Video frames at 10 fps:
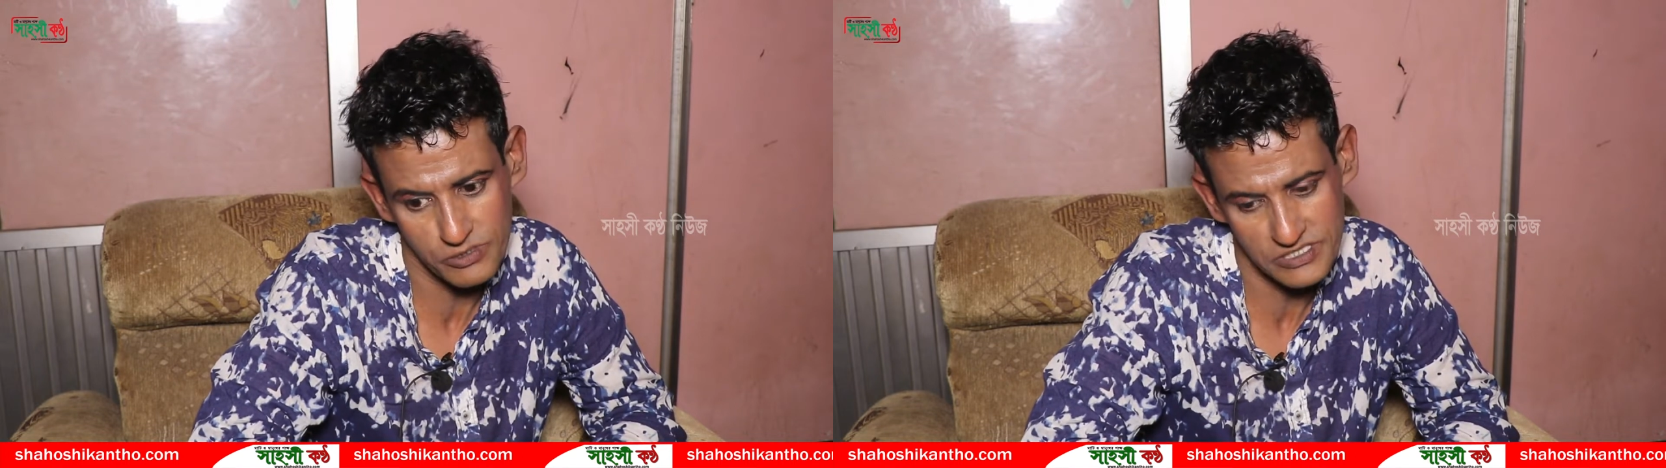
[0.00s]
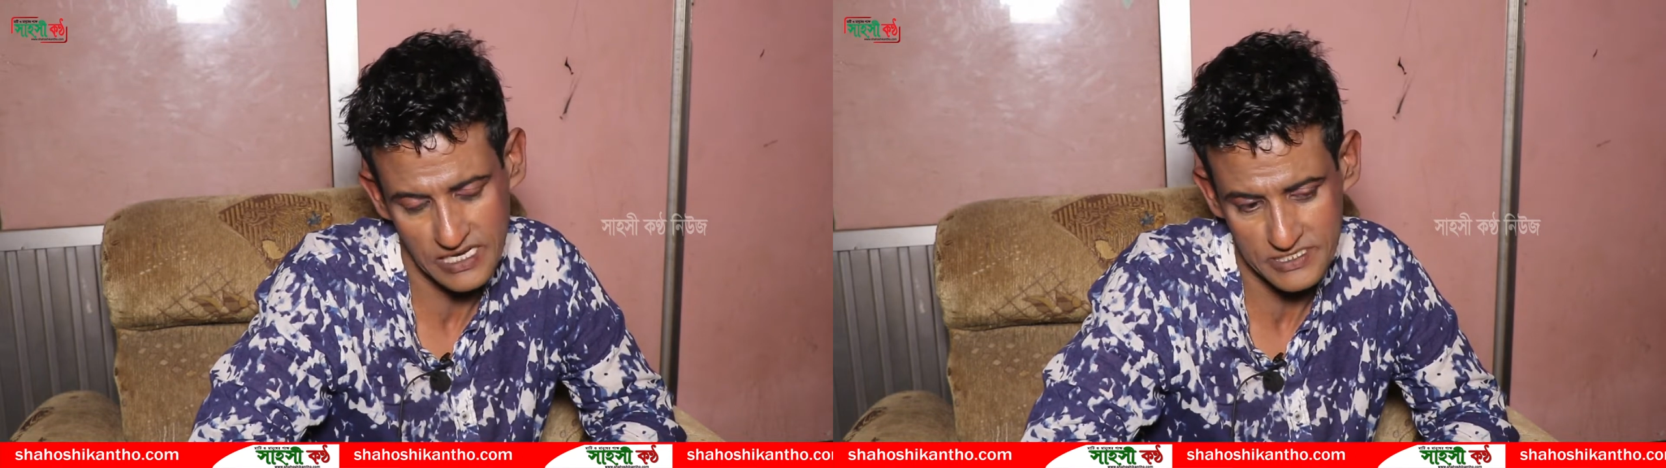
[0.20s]

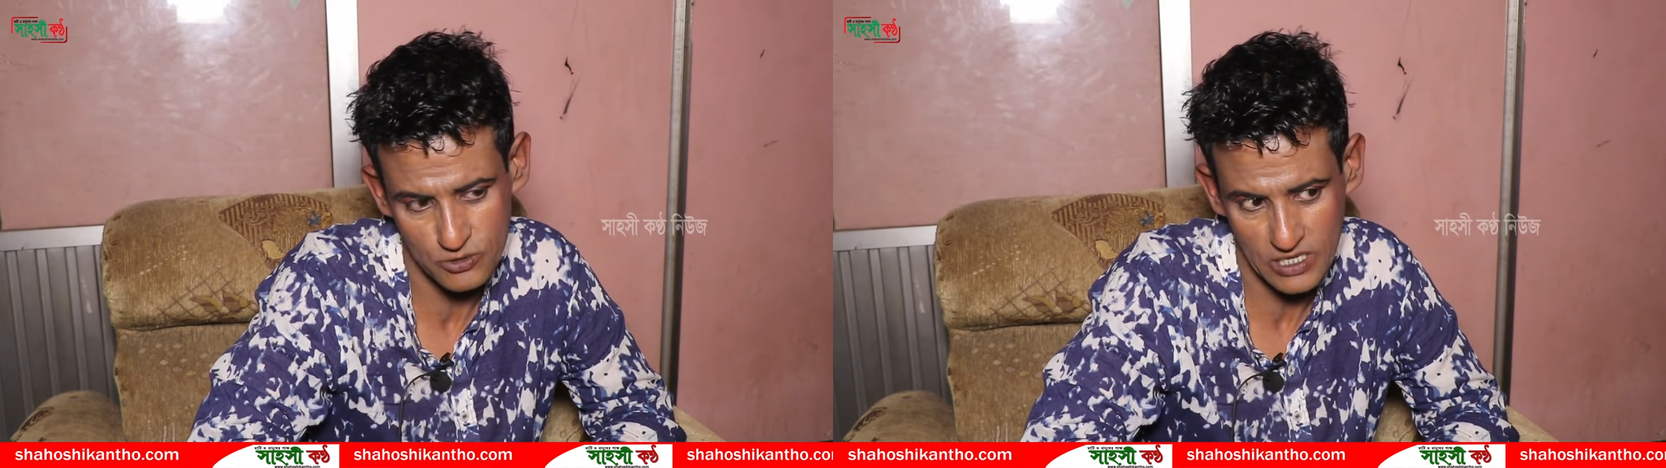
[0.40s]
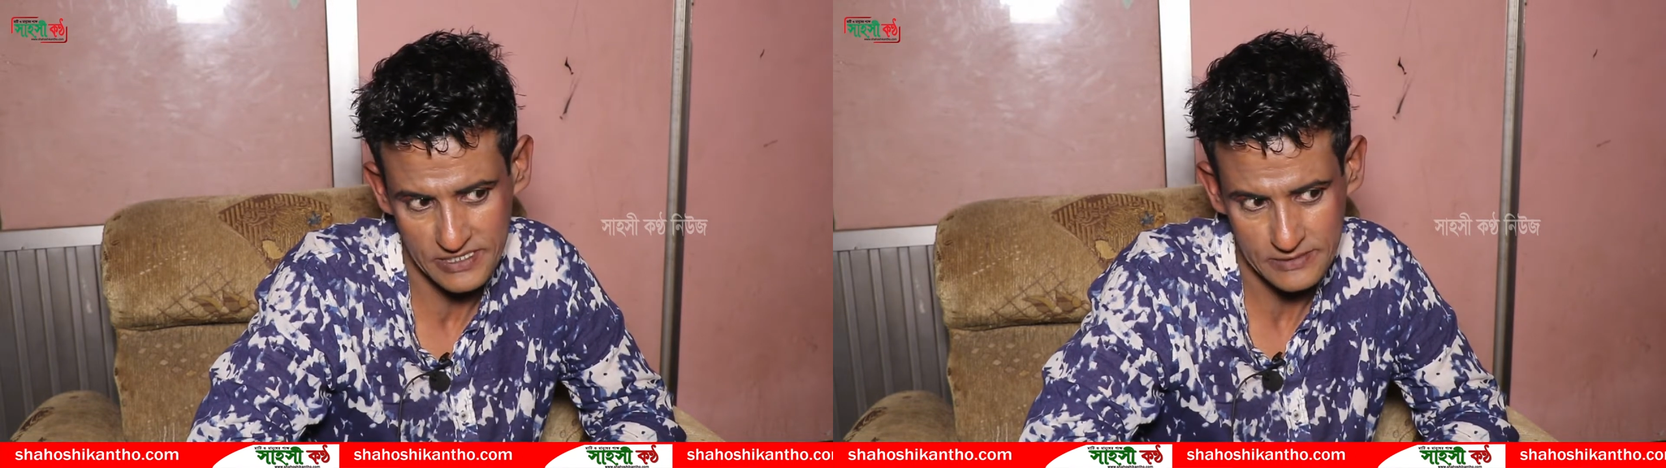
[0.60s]
জ্বালাইছি
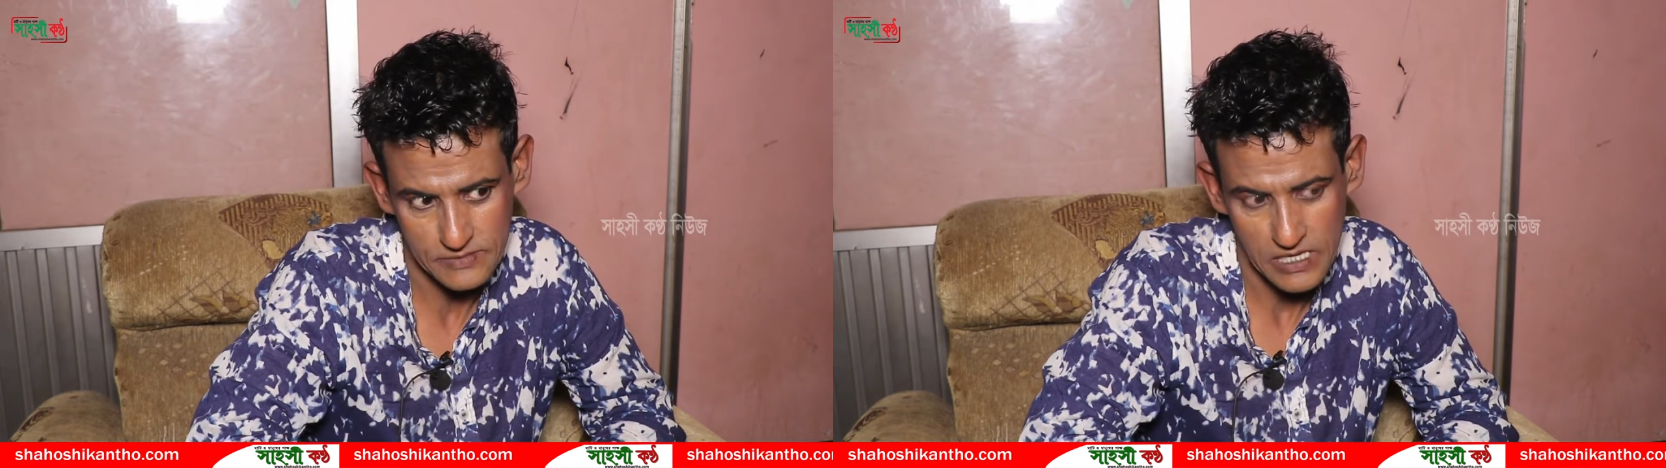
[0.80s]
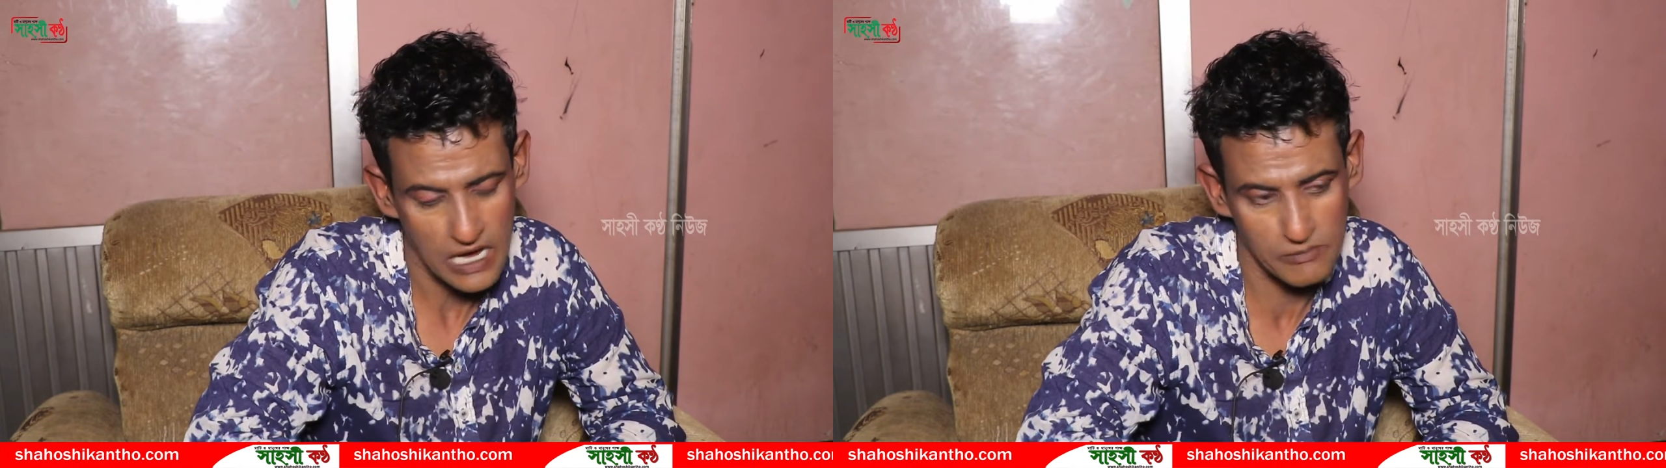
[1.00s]
তো আগেই
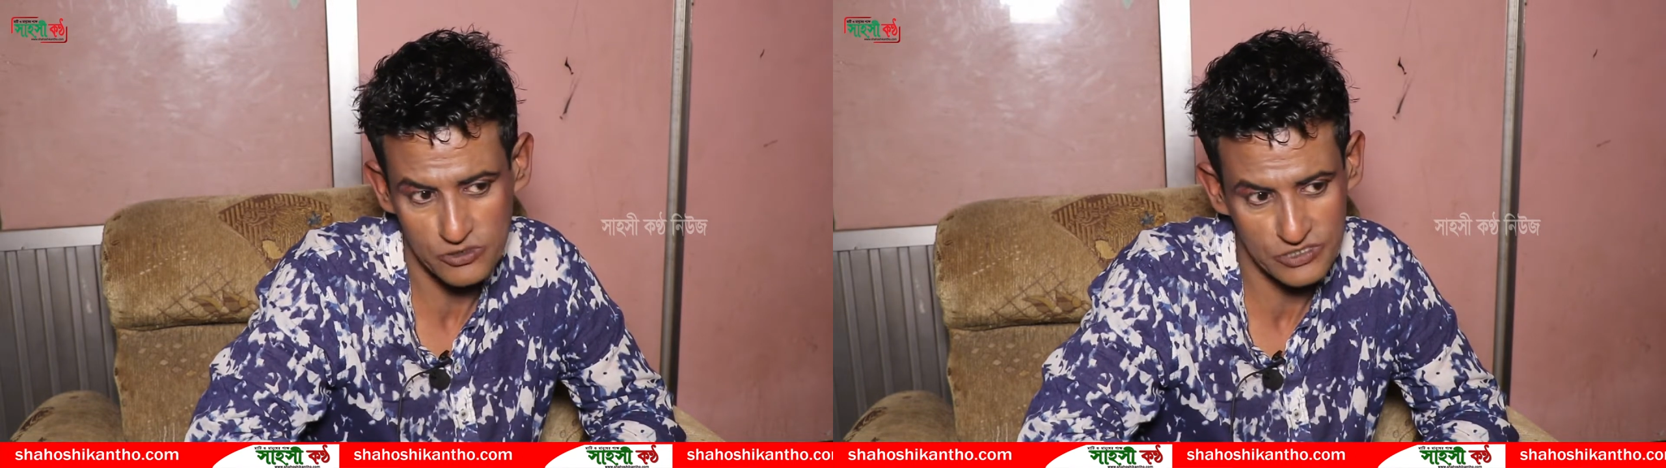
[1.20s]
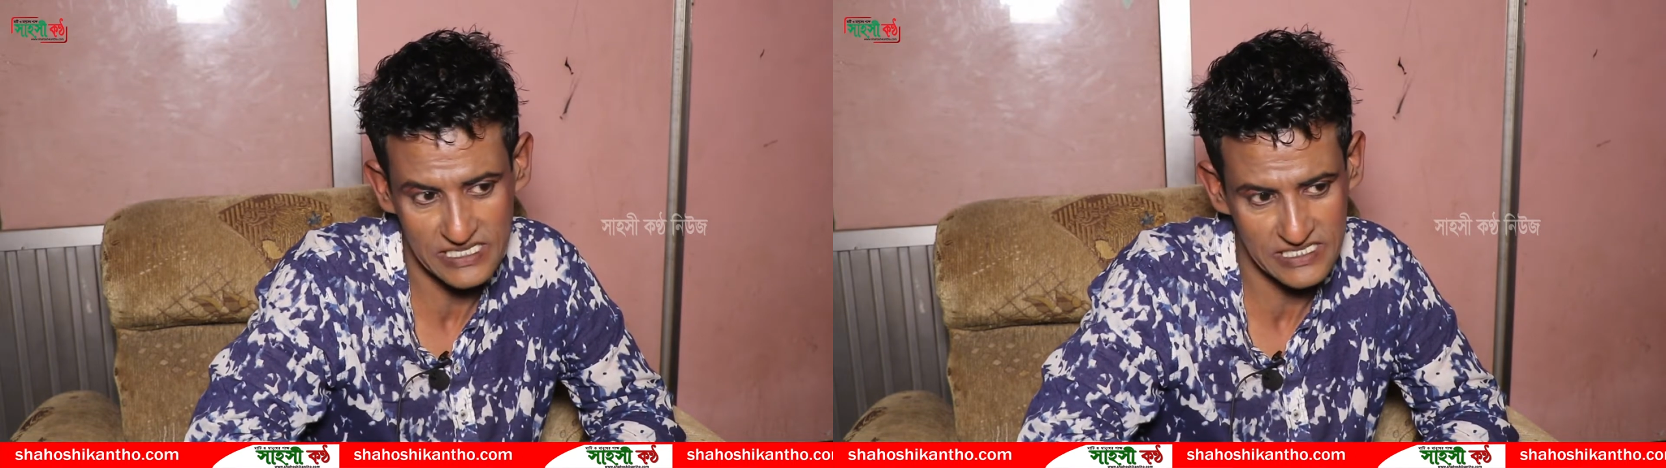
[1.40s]
আমার
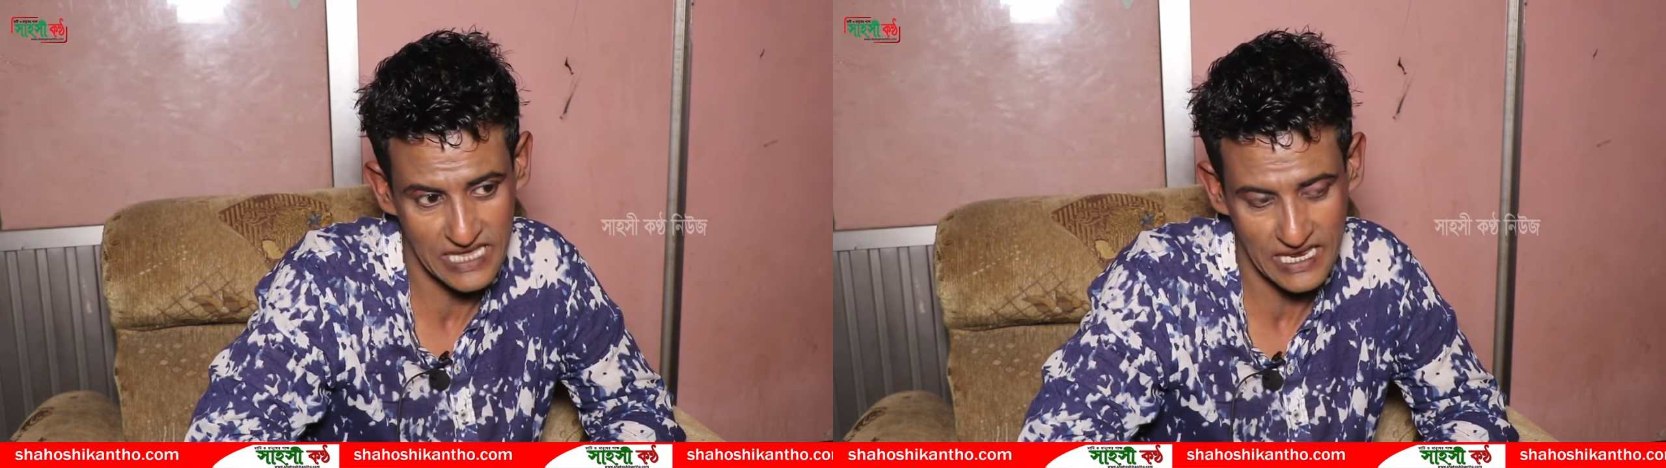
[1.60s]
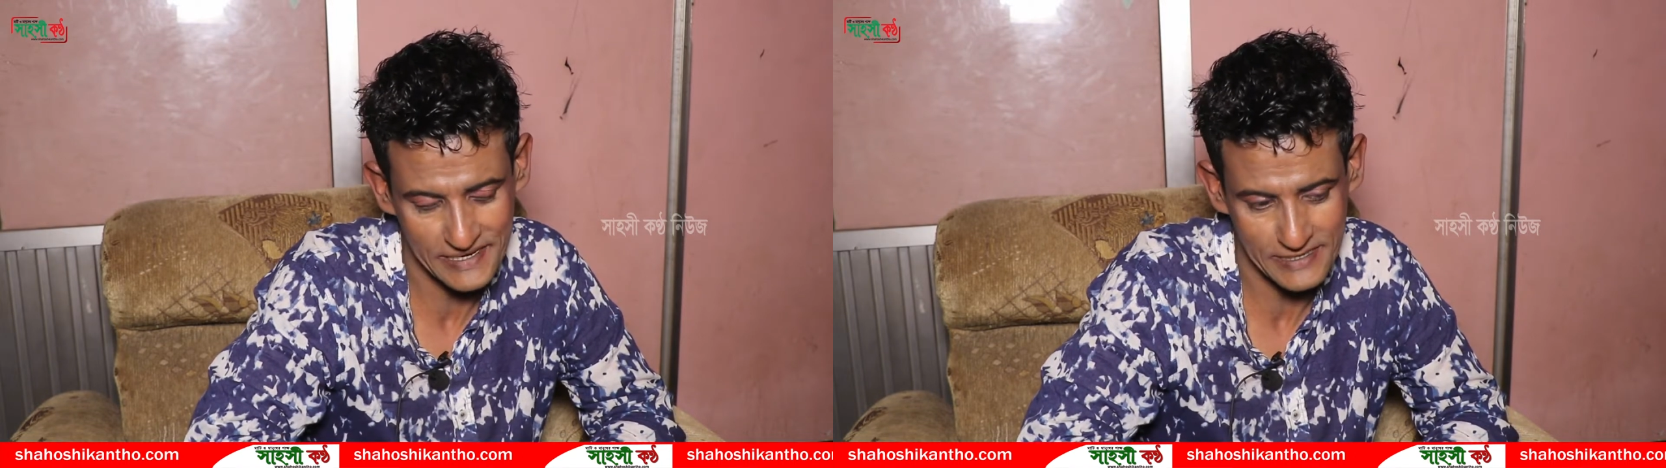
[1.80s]
তো ছাদের
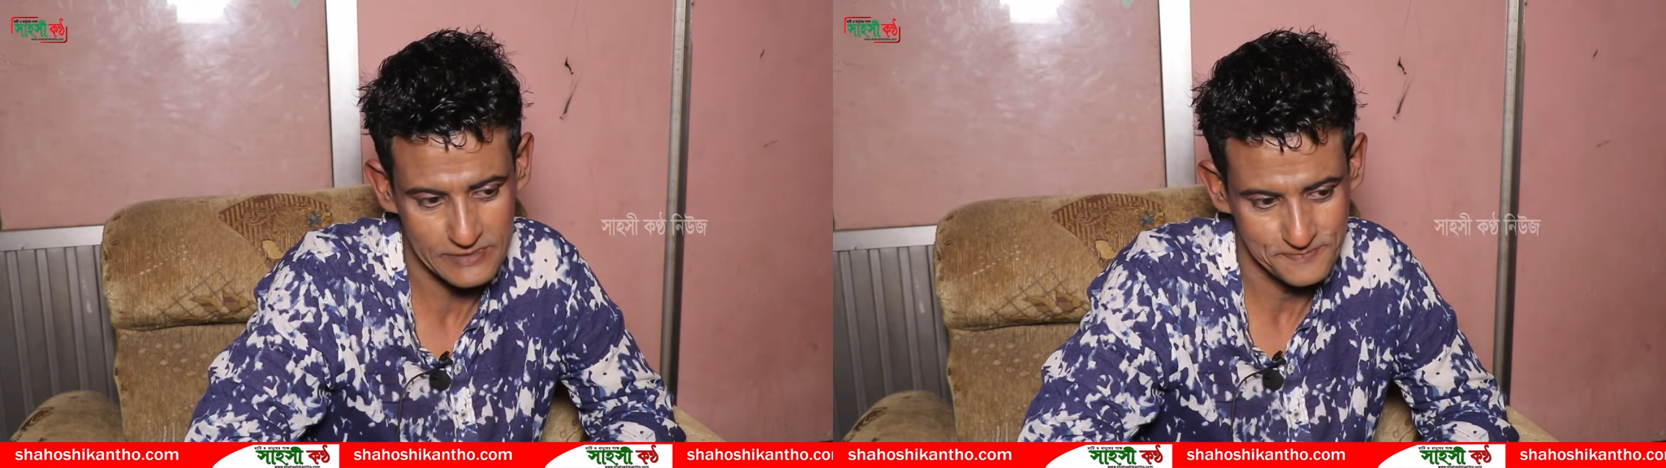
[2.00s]
তালাই নাই